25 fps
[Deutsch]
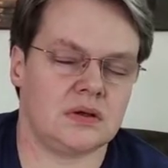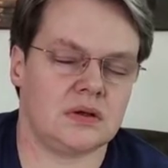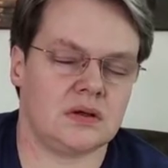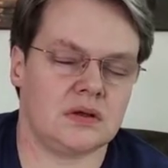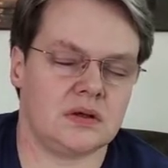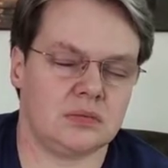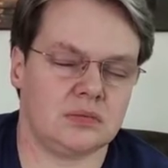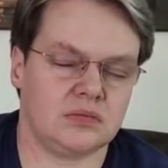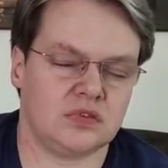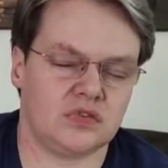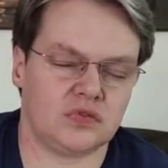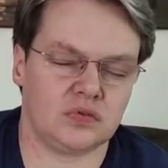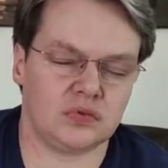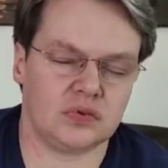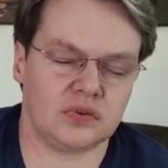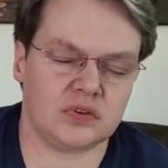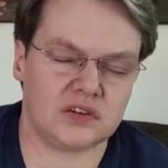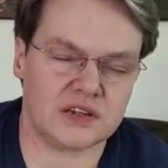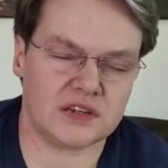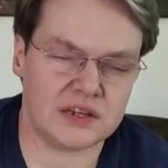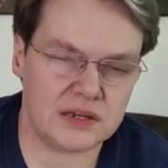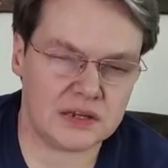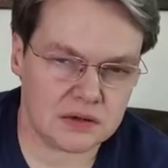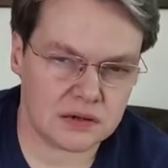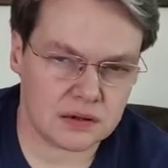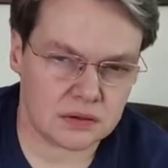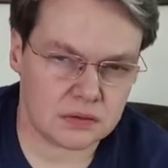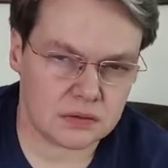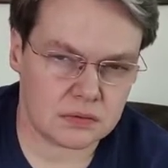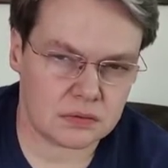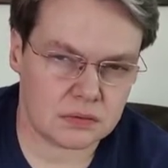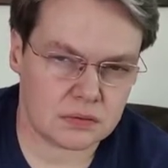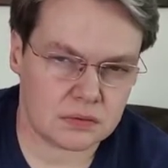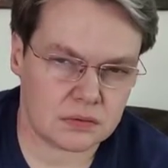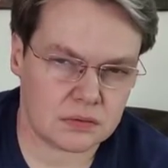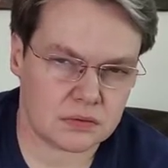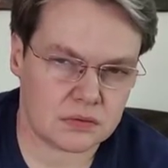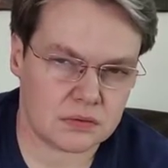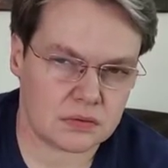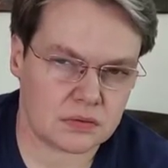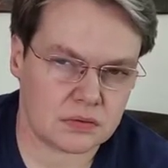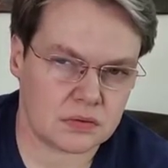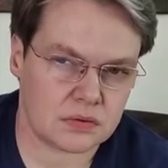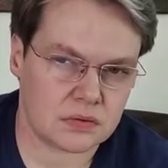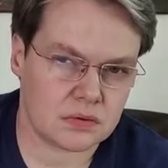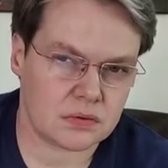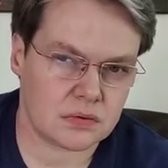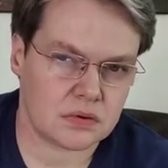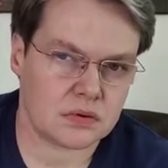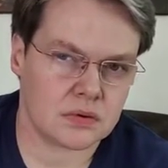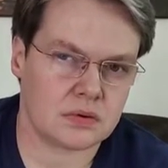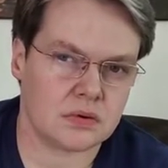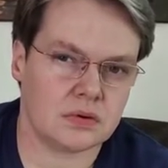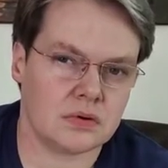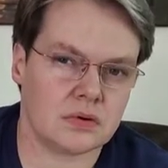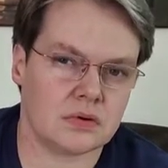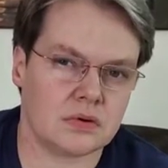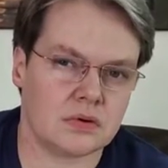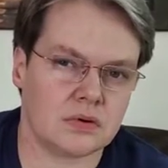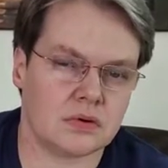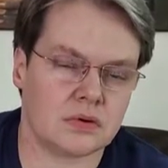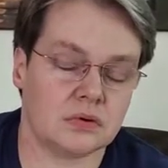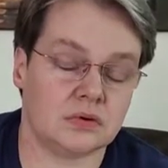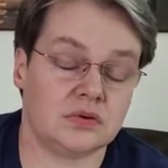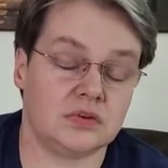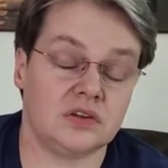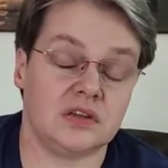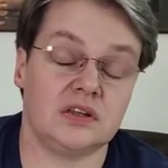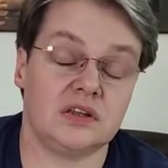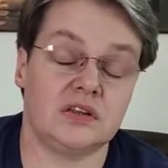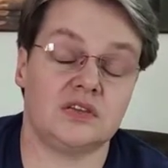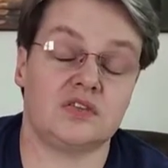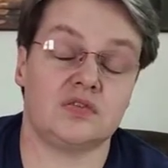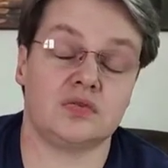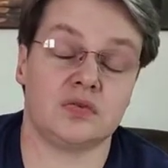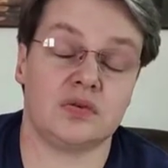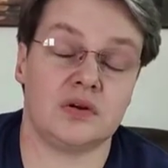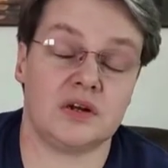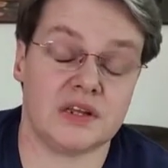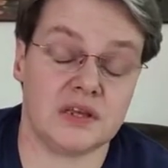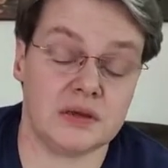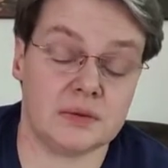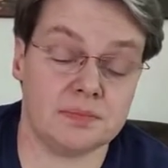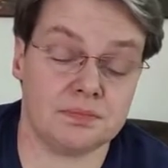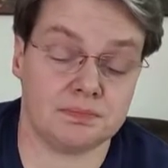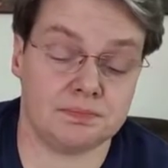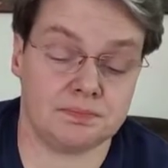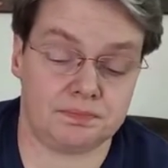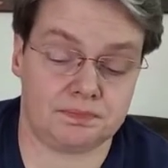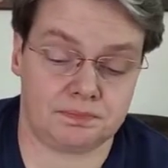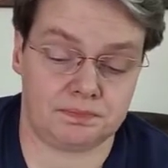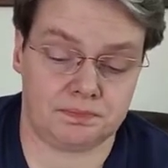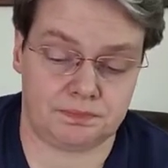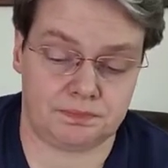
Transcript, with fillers: ihm zu dienen und ihn zu lieben.